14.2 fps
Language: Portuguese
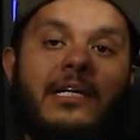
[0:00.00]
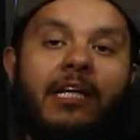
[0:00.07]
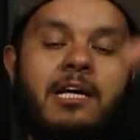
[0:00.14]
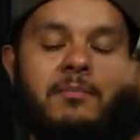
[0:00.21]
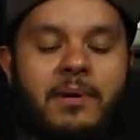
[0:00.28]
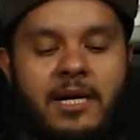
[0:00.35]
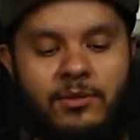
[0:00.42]

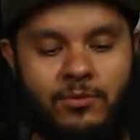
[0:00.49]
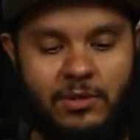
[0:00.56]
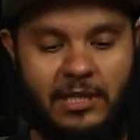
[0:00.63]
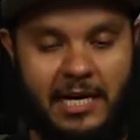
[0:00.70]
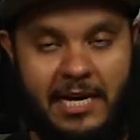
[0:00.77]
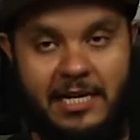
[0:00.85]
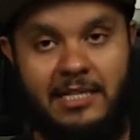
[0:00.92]
Lembrando
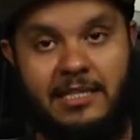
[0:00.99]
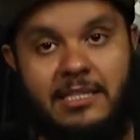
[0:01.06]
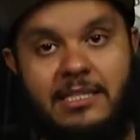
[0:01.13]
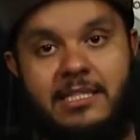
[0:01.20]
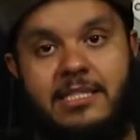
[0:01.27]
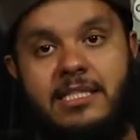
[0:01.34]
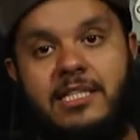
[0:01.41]
que,
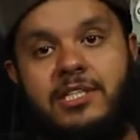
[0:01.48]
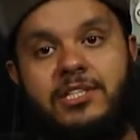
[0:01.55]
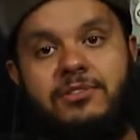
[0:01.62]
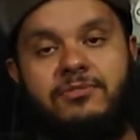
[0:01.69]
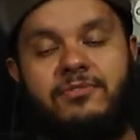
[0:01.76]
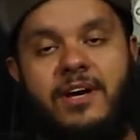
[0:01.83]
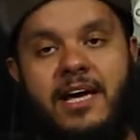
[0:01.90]
se
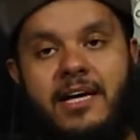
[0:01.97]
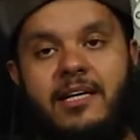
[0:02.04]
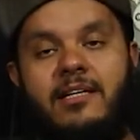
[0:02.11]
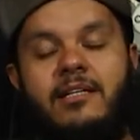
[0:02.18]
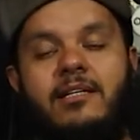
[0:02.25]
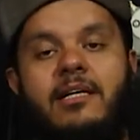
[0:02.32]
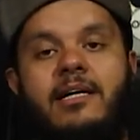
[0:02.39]
tiver
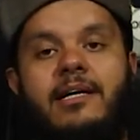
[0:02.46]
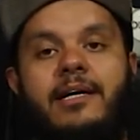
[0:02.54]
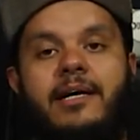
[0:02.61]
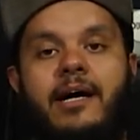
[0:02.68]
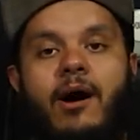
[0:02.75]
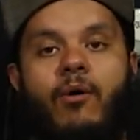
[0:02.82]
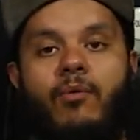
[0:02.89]

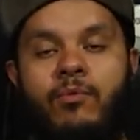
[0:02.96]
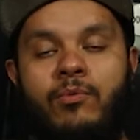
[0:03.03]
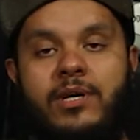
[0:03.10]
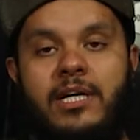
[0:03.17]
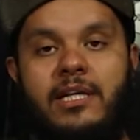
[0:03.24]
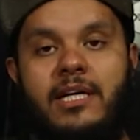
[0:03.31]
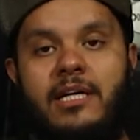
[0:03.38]
é, algum
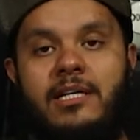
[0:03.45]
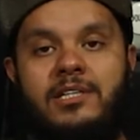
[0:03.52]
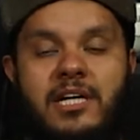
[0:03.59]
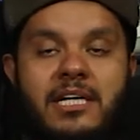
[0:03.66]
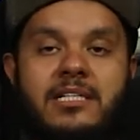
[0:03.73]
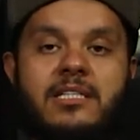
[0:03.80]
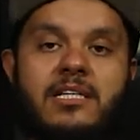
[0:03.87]
item que
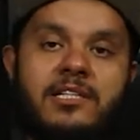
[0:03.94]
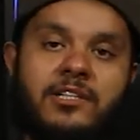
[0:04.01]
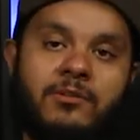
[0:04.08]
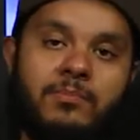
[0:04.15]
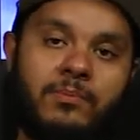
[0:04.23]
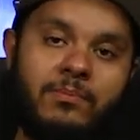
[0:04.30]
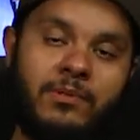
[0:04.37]
já
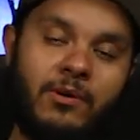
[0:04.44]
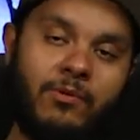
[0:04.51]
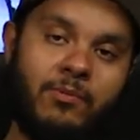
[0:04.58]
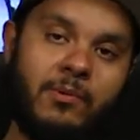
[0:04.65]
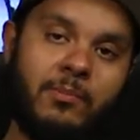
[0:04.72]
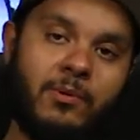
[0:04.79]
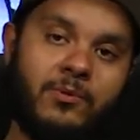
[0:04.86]
esteja em
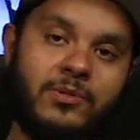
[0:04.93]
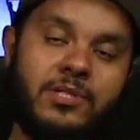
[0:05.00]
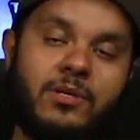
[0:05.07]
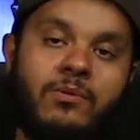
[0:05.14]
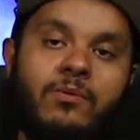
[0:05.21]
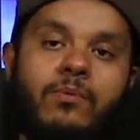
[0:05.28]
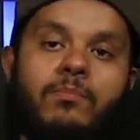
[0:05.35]
alguma
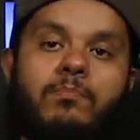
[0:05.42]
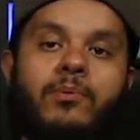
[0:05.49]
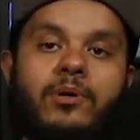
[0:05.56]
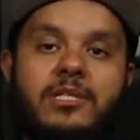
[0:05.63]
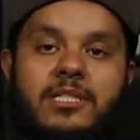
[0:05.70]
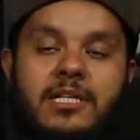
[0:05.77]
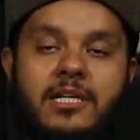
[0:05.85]
promoção,
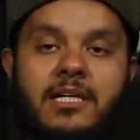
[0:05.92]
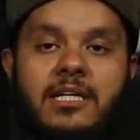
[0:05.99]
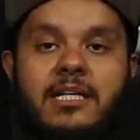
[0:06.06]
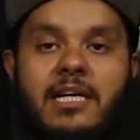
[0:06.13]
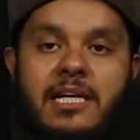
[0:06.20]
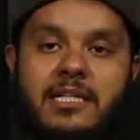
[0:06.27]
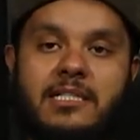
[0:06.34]
pode ser que
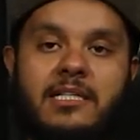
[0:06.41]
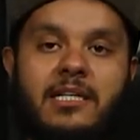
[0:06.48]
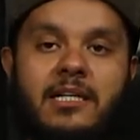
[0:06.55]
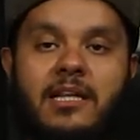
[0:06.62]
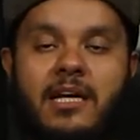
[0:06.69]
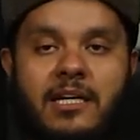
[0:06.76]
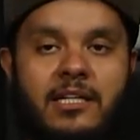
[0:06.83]
nesse
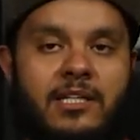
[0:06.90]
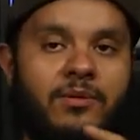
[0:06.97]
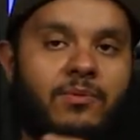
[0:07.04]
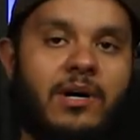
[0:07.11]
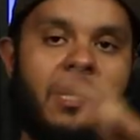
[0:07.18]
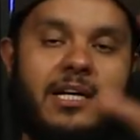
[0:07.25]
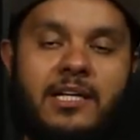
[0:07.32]
item aí, no
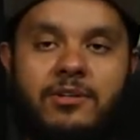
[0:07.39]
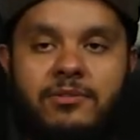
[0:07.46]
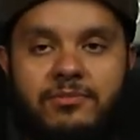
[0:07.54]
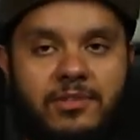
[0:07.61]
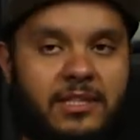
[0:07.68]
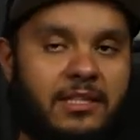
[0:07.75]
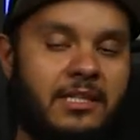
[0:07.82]
carrinho,
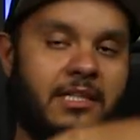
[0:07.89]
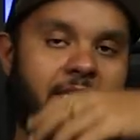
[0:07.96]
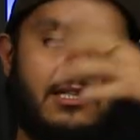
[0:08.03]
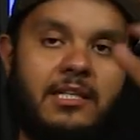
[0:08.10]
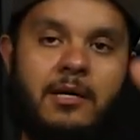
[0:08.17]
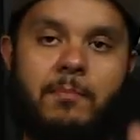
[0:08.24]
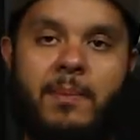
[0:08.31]
enfim,
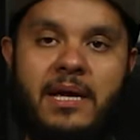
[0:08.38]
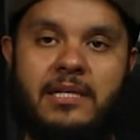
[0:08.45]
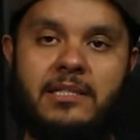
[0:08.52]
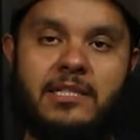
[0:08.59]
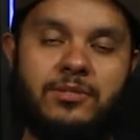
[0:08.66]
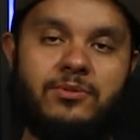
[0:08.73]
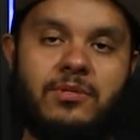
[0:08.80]
depende
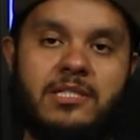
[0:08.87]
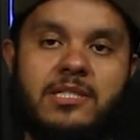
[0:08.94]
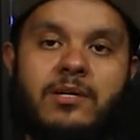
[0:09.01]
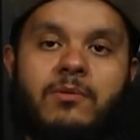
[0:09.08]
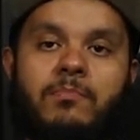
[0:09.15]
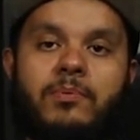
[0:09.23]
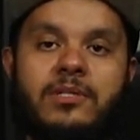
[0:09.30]
da
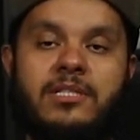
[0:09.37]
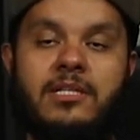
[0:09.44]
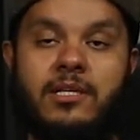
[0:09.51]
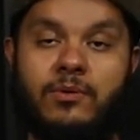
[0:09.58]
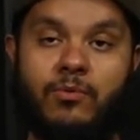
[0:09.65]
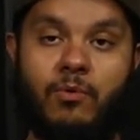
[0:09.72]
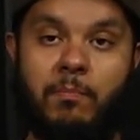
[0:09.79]
situação, pode ser
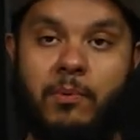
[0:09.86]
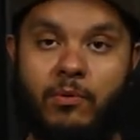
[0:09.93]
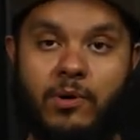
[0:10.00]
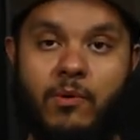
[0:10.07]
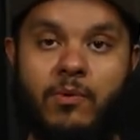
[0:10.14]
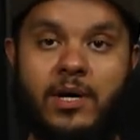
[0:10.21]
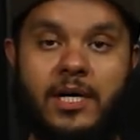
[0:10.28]
que o cupom
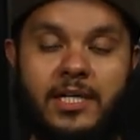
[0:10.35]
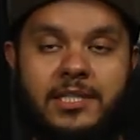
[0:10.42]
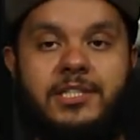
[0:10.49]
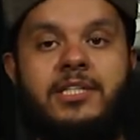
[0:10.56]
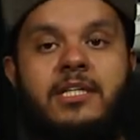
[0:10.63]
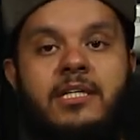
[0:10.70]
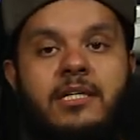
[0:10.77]
não
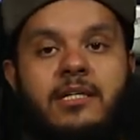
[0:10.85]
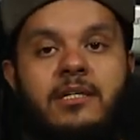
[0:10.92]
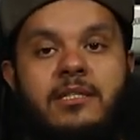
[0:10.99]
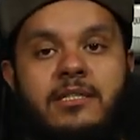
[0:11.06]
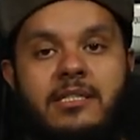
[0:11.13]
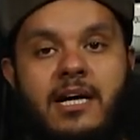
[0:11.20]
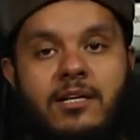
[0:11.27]
cante.
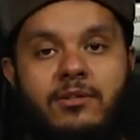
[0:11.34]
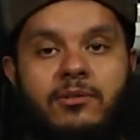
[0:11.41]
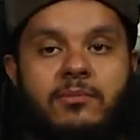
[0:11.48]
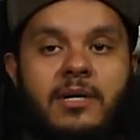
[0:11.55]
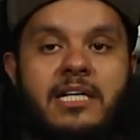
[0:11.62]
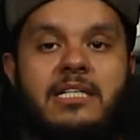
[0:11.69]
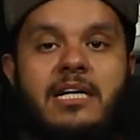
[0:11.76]
Certo? No
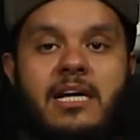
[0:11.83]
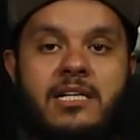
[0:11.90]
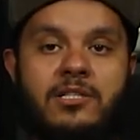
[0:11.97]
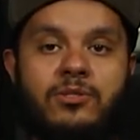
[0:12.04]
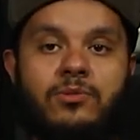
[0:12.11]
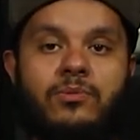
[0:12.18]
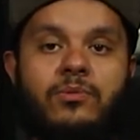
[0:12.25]
mais é
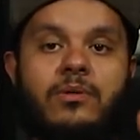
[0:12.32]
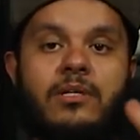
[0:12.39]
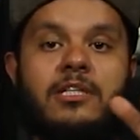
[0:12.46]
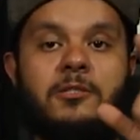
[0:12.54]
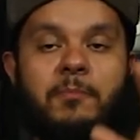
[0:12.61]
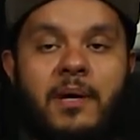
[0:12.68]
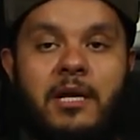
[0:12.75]
isso.
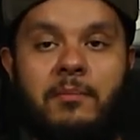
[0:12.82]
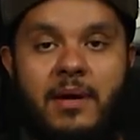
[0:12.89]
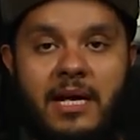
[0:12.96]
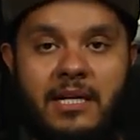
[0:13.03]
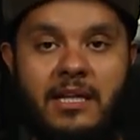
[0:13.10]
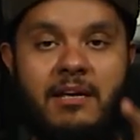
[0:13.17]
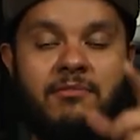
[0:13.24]

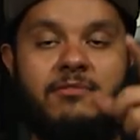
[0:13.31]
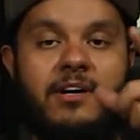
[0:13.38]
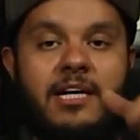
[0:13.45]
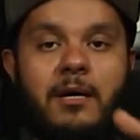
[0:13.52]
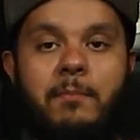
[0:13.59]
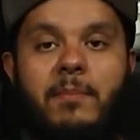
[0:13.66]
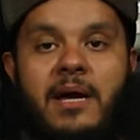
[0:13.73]
Experimentem,
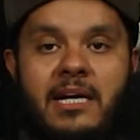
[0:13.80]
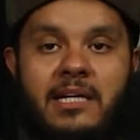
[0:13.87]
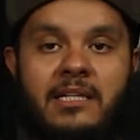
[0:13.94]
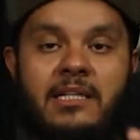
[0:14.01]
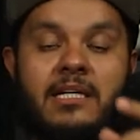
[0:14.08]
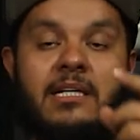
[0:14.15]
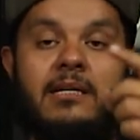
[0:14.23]
vale a
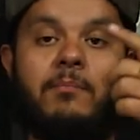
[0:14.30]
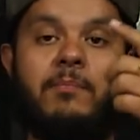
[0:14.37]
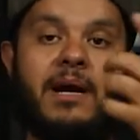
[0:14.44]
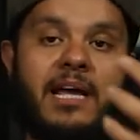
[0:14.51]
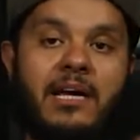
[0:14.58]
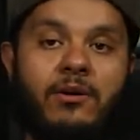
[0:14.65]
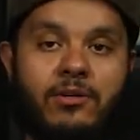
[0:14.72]
pena.
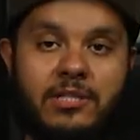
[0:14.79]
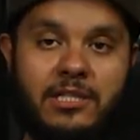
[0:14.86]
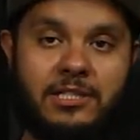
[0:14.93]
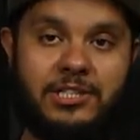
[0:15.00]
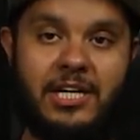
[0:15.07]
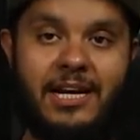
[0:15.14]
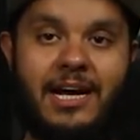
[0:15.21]
Para quem gosta
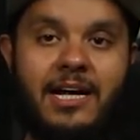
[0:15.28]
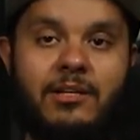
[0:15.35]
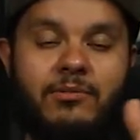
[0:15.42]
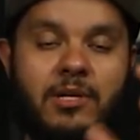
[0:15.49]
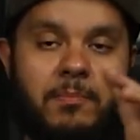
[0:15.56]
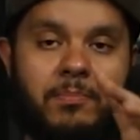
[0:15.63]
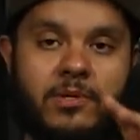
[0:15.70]
de gelado,
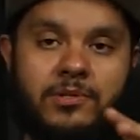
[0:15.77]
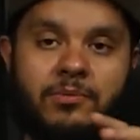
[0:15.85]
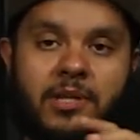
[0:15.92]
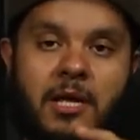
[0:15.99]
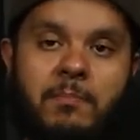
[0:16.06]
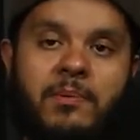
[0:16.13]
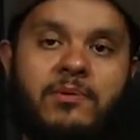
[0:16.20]
depois de um
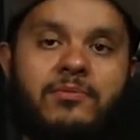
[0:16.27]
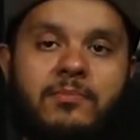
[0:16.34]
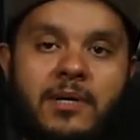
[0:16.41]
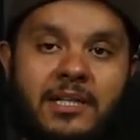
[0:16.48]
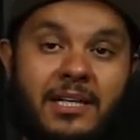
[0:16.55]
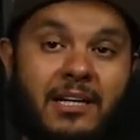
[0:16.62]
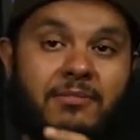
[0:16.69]
tempinho
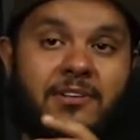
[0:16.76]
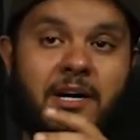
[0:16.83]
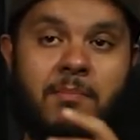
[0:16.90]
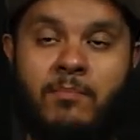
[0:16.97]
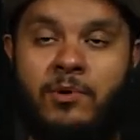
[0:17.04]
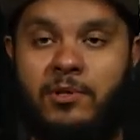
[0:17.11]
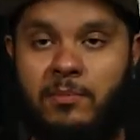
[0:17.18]
fumando, ela fica
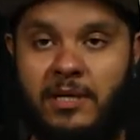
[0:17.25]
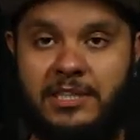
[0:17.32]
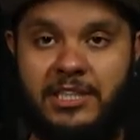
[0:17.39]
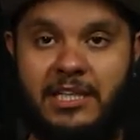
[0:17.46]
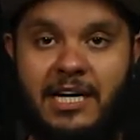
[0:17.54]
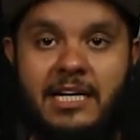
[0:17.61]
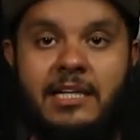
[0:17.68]
muito mais
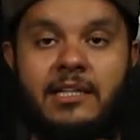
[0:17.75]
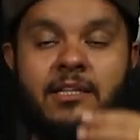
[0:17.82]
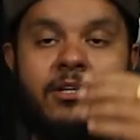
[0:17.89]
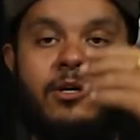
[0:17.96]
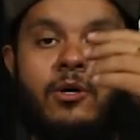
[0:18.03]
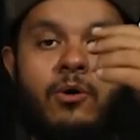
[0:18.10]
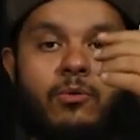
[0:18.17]
gelada.
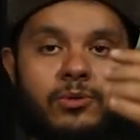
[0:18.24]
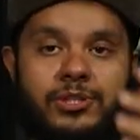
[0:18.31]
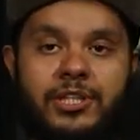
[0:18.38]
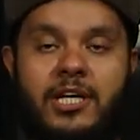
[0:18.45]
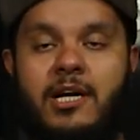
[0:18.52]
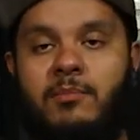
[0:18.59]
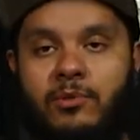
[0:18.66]
O
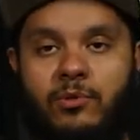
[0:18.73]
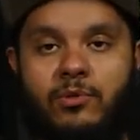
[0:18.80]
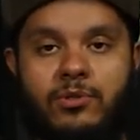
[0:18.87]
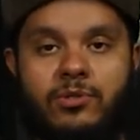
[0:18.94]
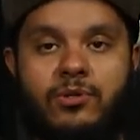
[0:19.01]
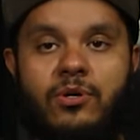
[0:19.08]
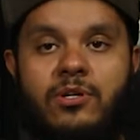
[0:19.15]
cheiro é muito
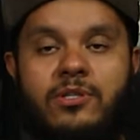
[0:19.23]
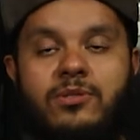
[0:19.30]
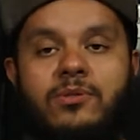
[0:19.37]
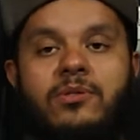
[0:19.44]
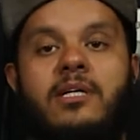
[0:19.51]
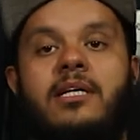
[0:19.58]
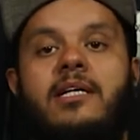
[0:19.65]

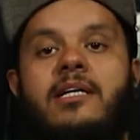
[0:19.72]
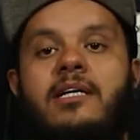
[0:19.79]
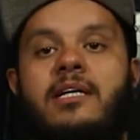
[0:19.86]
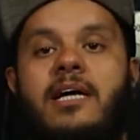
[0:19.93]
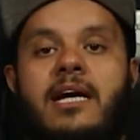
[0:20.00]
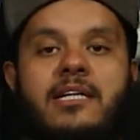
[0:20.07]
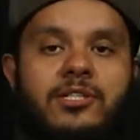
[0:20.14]
gostoso.
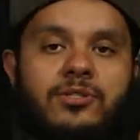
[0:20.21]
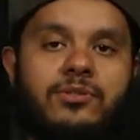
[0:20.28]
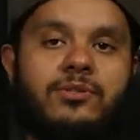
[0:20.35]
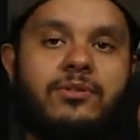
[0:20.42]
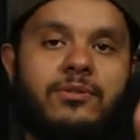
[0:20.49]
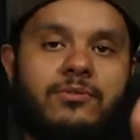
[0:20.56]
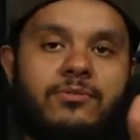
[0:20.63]
E é isso.
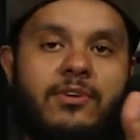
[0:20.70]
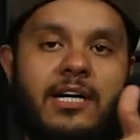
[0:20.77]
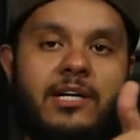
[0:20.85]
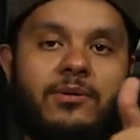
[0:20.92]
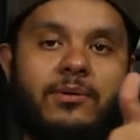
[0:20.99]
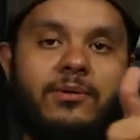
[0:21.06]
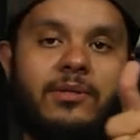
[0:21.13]

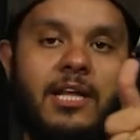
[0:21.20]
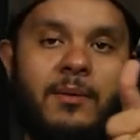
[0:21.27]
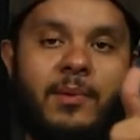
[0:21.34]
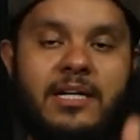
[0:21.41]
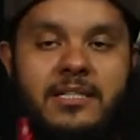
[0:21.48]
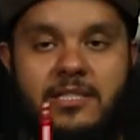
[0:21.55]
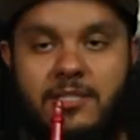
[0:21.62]
Valeu, até
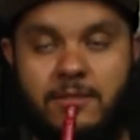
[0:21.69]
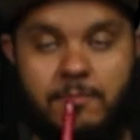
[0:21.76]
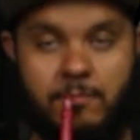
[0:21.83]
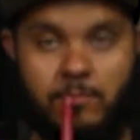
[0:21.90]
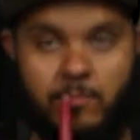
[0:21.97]
mais.